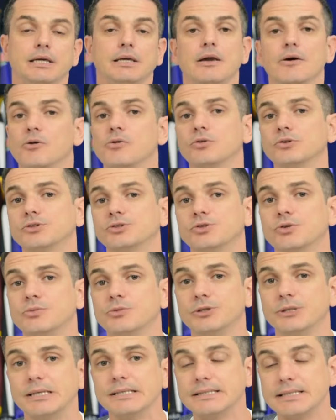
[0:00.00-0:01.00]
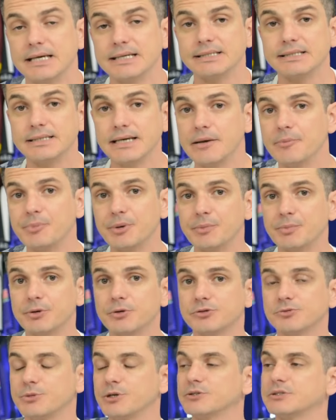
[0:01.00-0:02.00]
E eu costumo dizer sempre
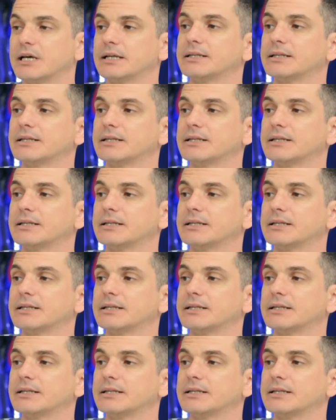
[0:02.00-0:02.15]
para os meus